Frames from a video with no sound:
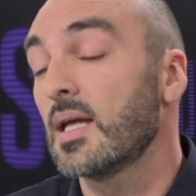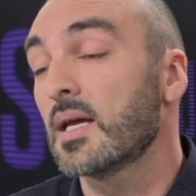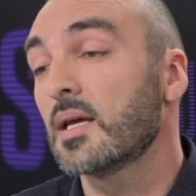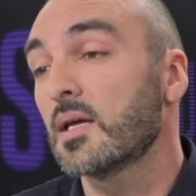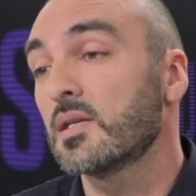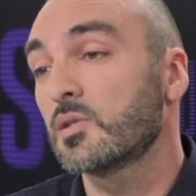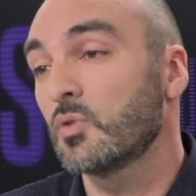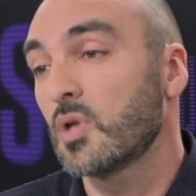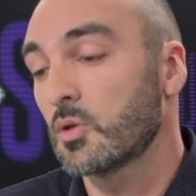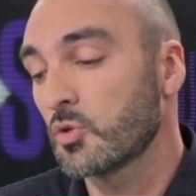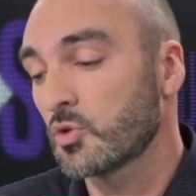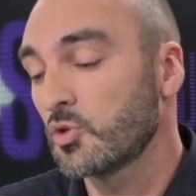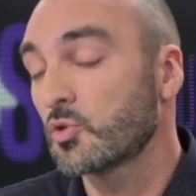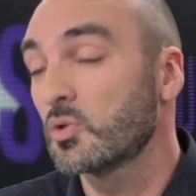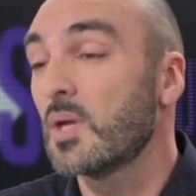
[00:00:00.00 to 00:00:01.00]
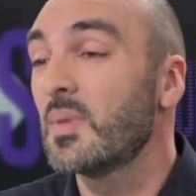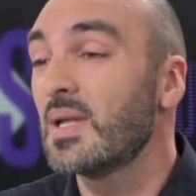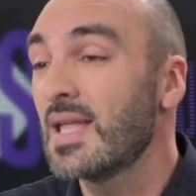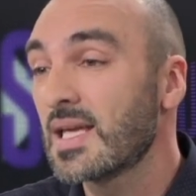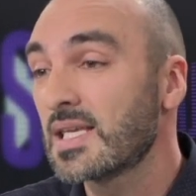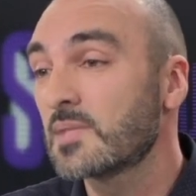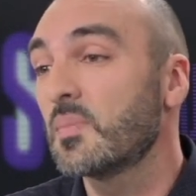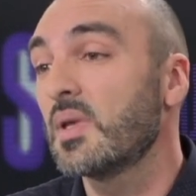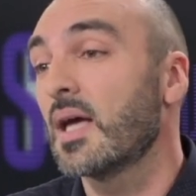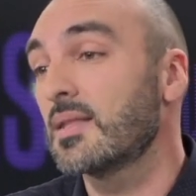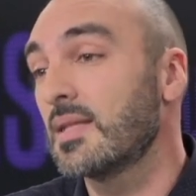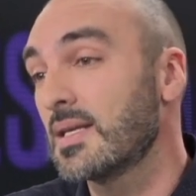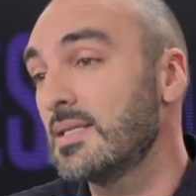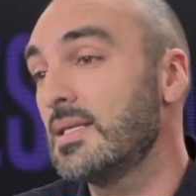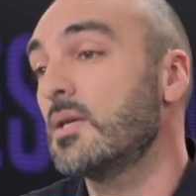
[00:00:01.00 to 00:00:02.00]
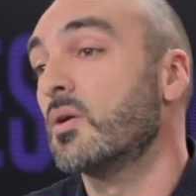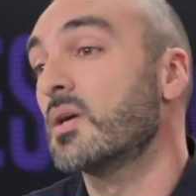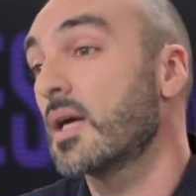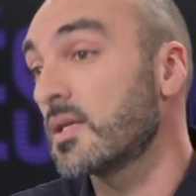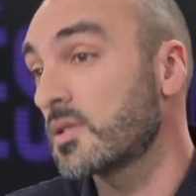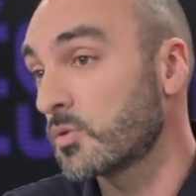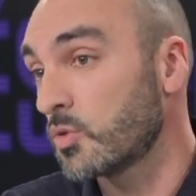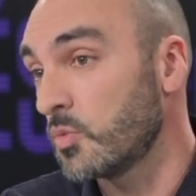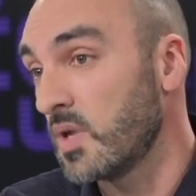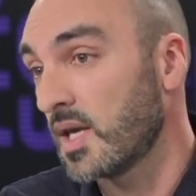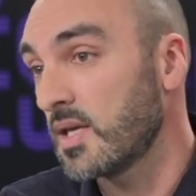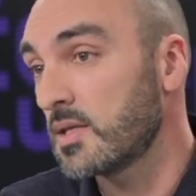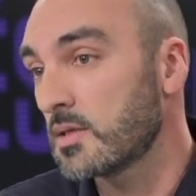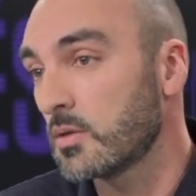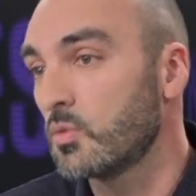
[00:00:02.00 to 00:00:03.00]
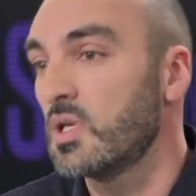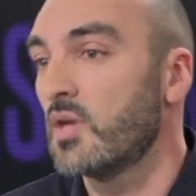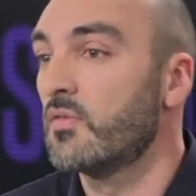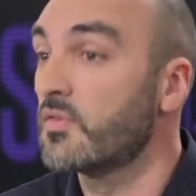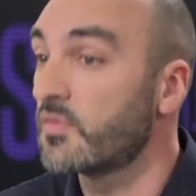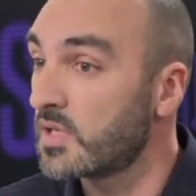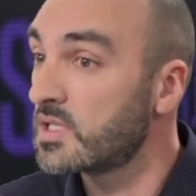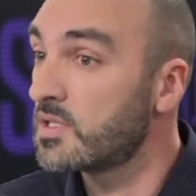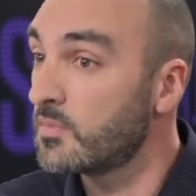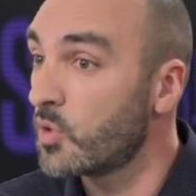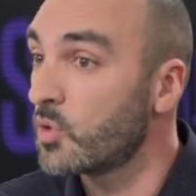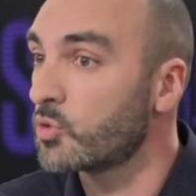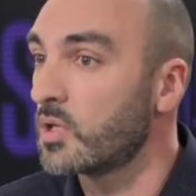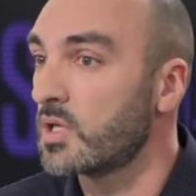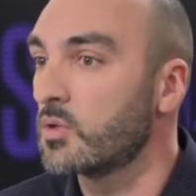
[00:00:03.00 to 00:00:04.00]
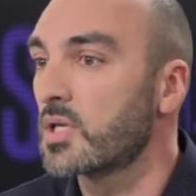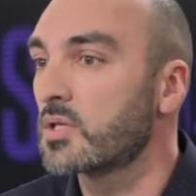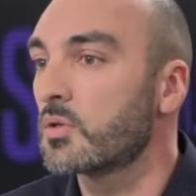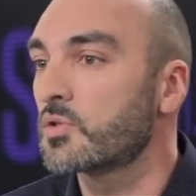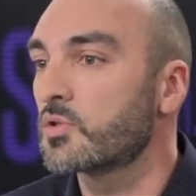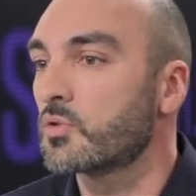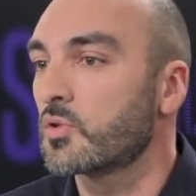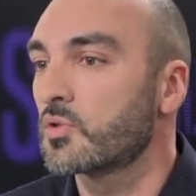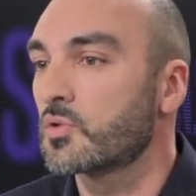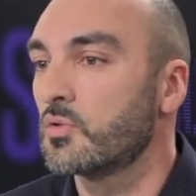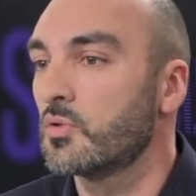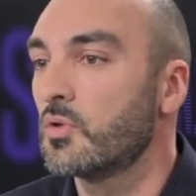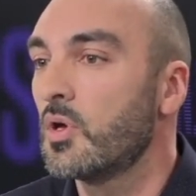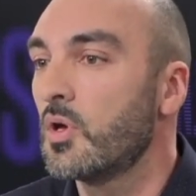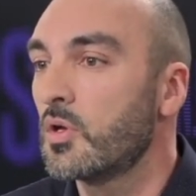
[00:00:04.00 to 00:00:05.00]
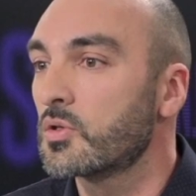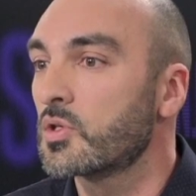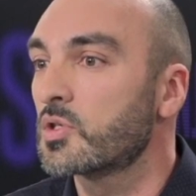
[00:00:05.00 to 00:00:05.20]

la, création d'un cursus qu'on appelle expert technique en création numérique, où il y a effectivement de la, de la tension dans ce. Mais c'est